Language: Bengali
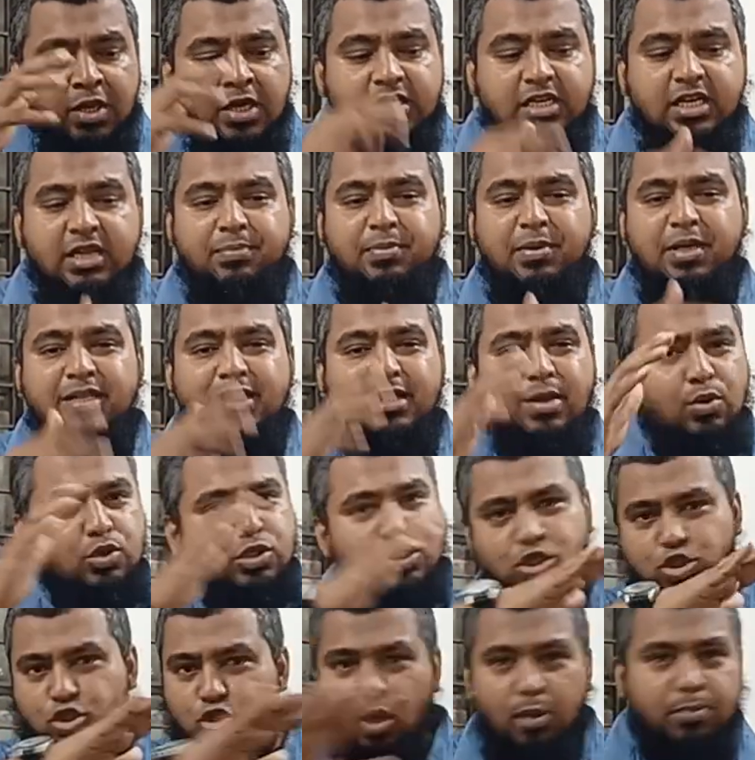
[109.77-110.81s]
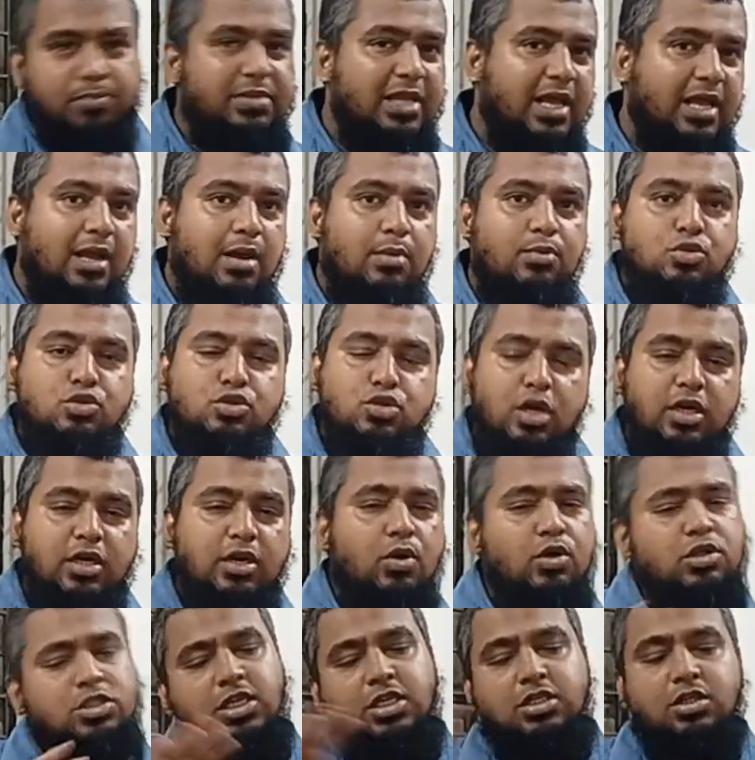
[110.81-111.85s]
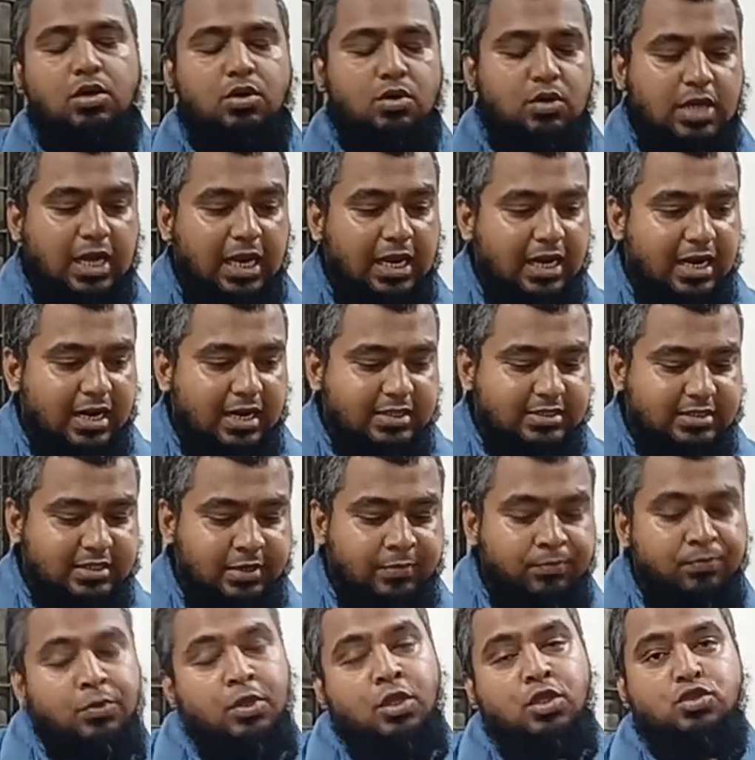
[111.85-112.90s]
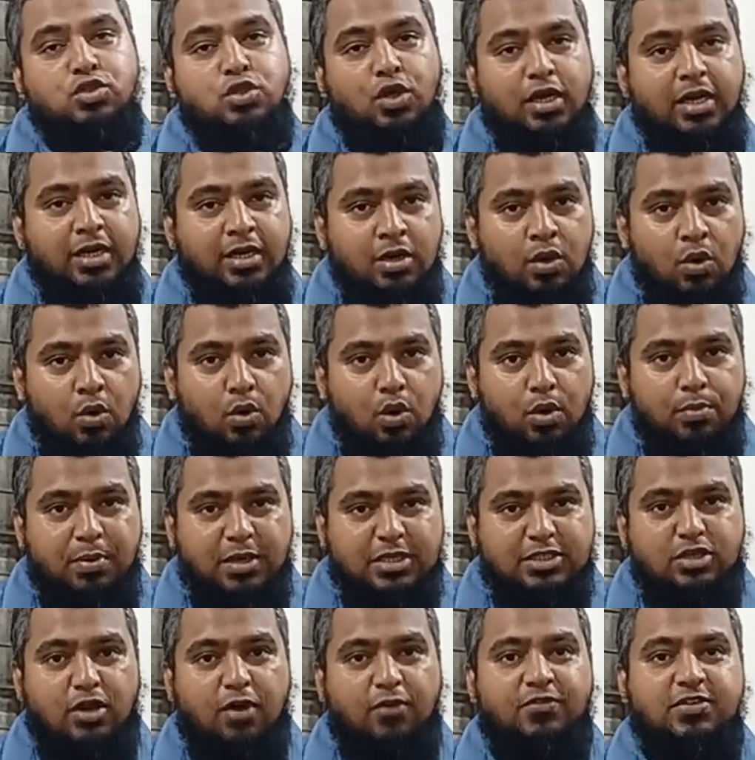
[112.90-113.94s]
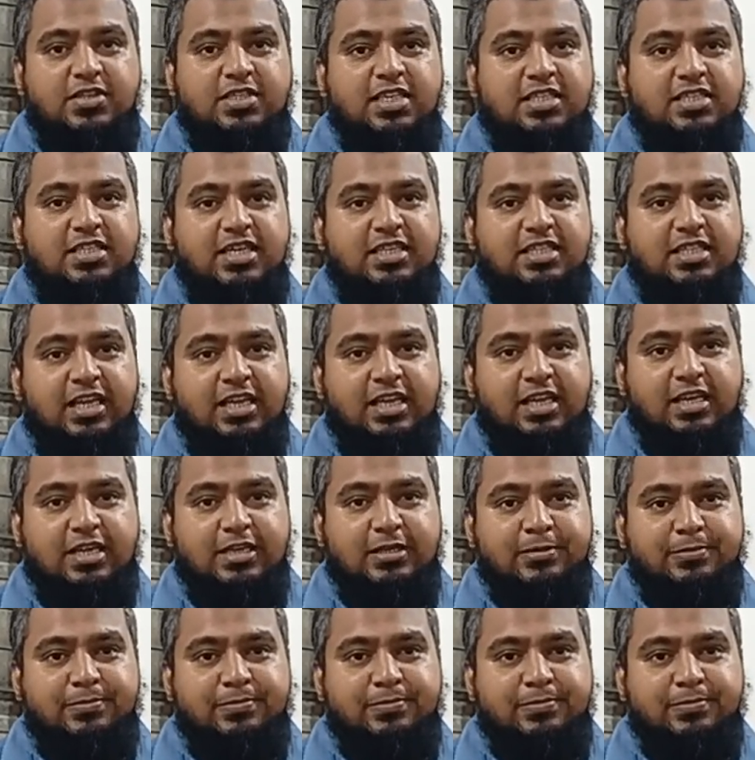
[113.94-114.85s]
টিপিং দেওয়া আছে সব দেখাবো ছয়টা অসাধারণ কালার আছে চলেন ওই পাশে অফিসে যেয়ে দেখি